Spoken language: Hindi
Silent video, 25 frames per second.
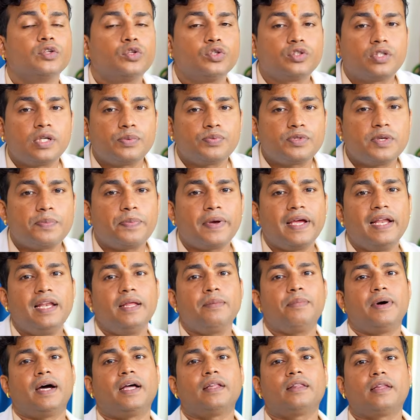तो सबसे
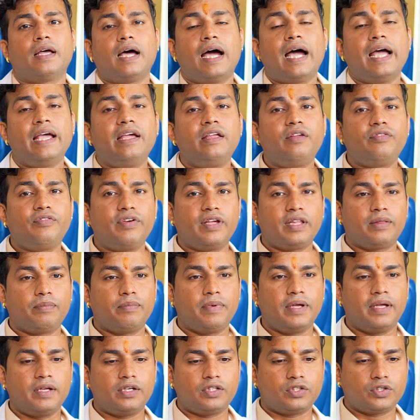पहली बात आयुर्वेद
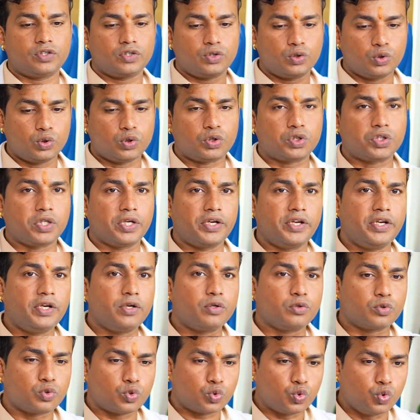में जो शरीर